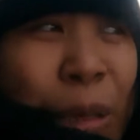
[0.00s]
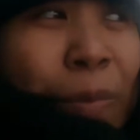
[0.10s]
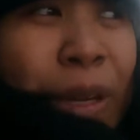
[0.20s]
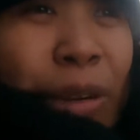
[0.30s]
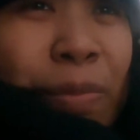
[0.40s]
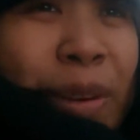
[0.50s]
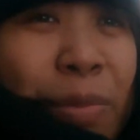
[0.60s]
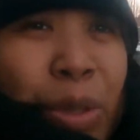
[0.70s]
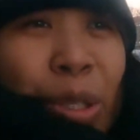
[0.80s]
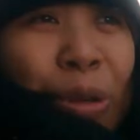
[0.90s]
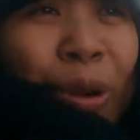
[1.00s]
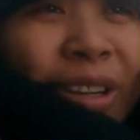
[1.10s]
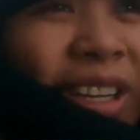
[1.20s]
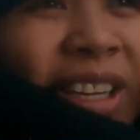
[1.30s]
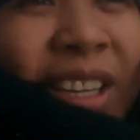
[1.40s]
super duper
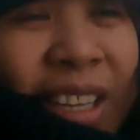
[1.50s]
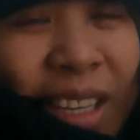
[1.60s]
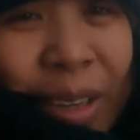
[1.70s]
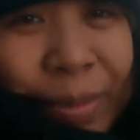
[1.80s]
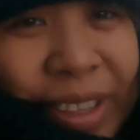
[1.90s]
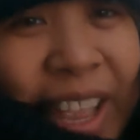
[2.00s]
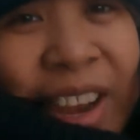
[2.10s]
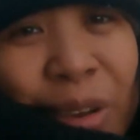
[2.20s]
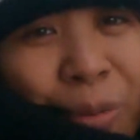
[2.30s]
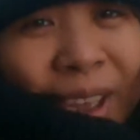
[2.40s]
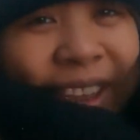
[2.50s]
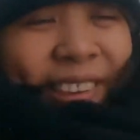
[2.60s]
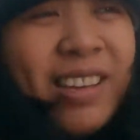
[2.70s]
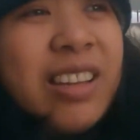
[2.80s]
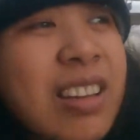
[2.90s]
busog. But We're anyway,